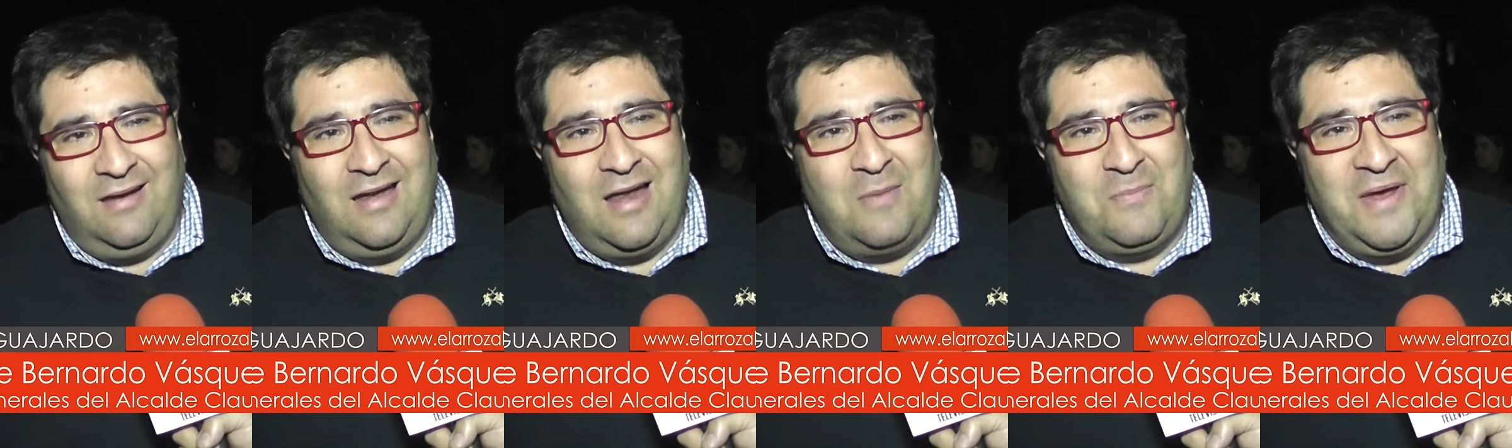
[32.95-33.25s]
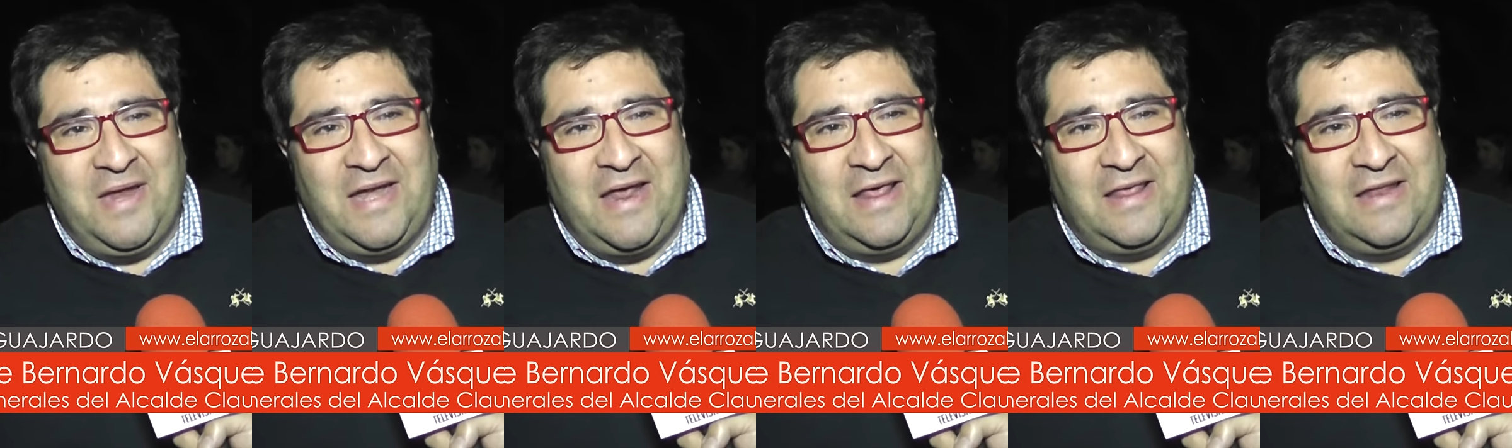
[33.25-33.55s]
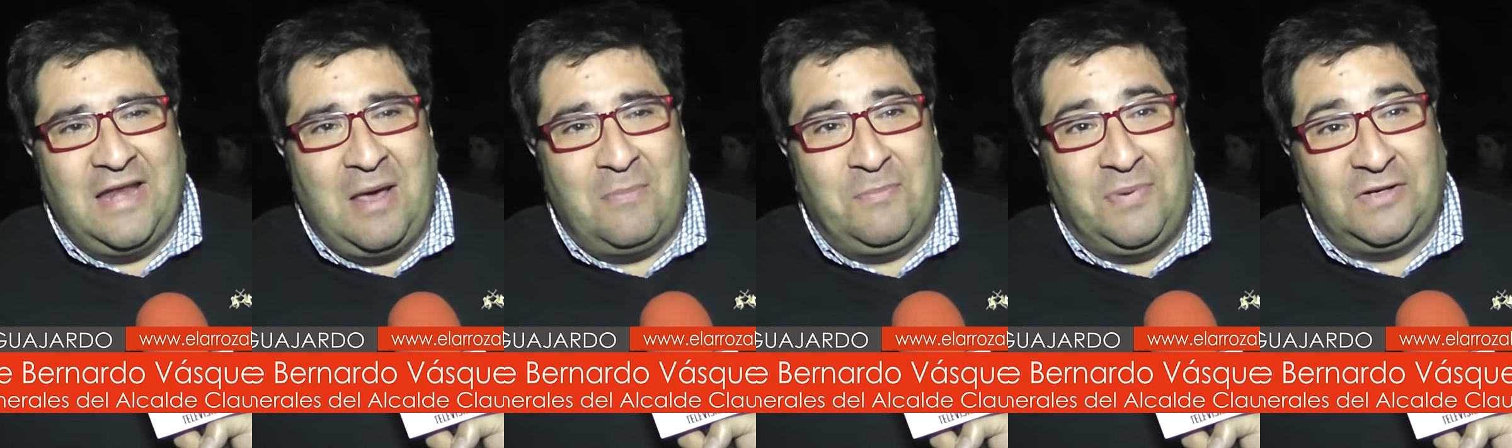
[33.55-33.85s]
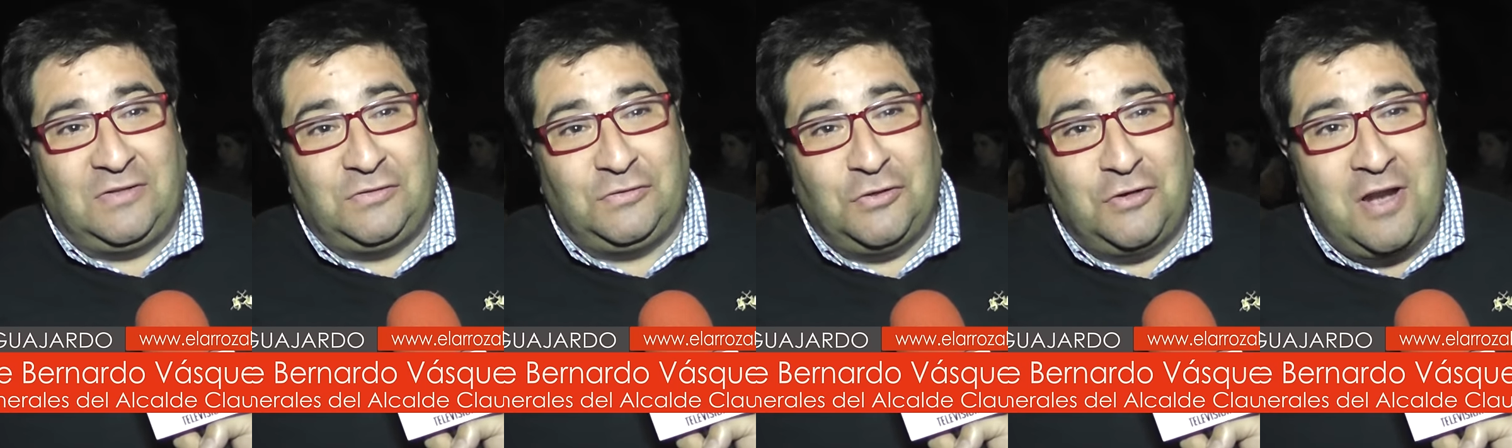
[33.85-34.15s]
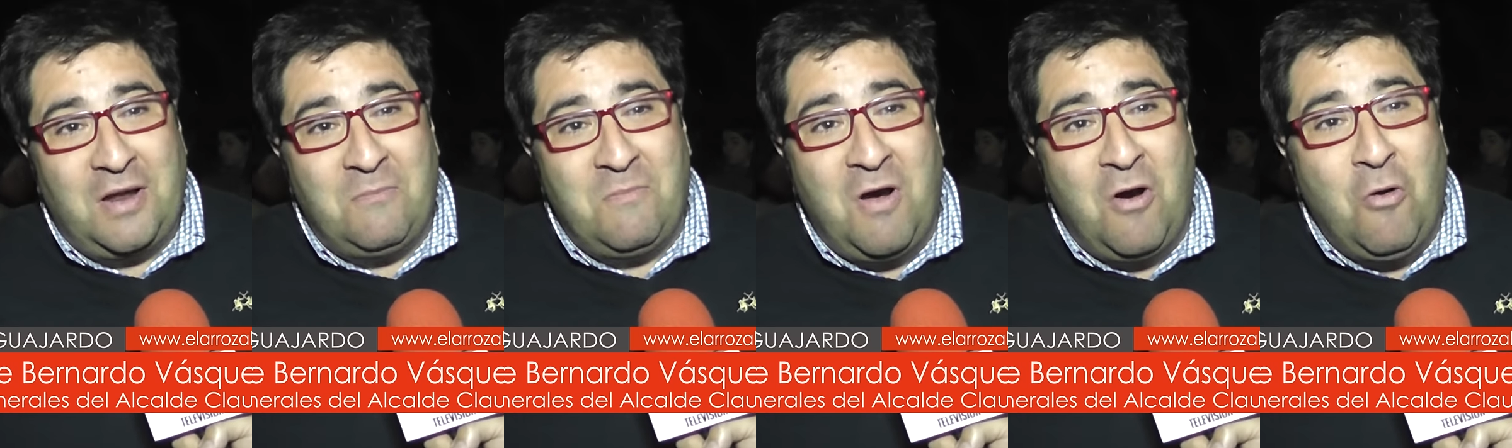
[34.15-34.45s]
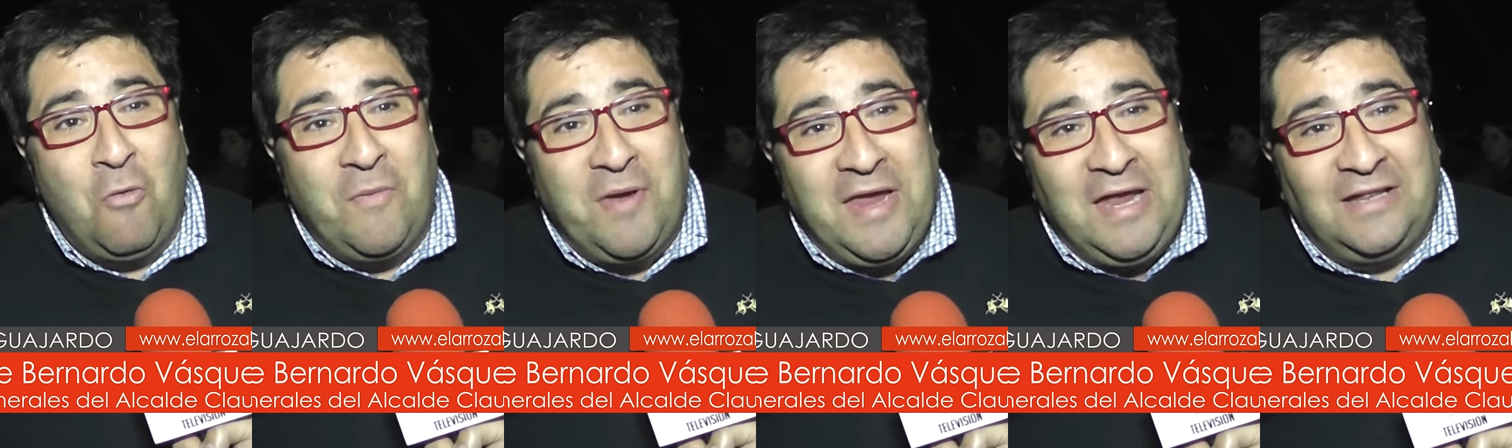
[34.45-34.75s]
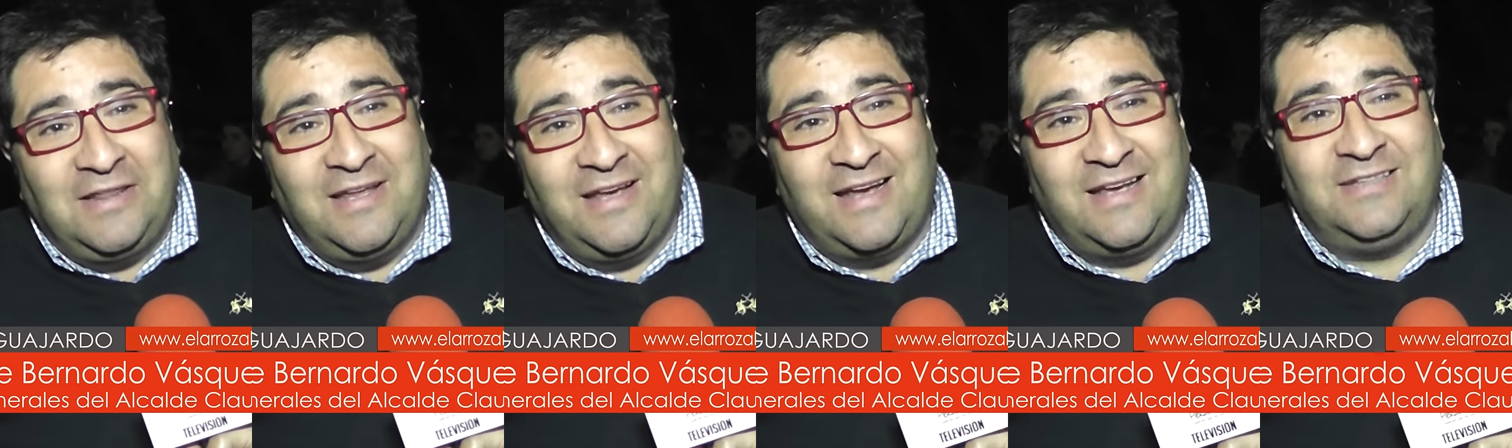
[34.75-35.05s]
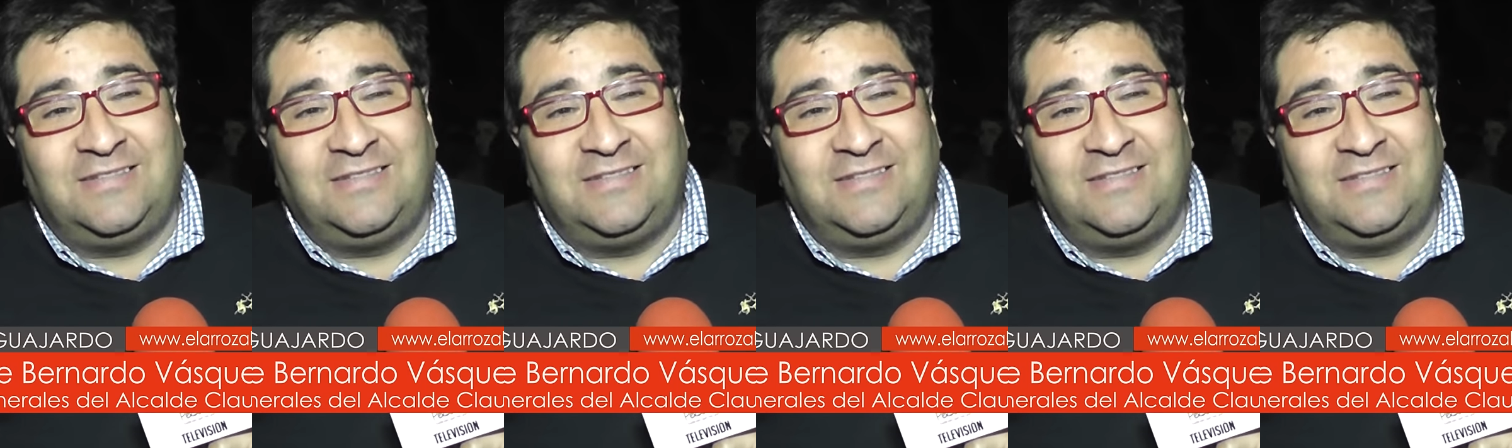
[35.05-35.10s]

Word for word: es la pena de las personas más humildes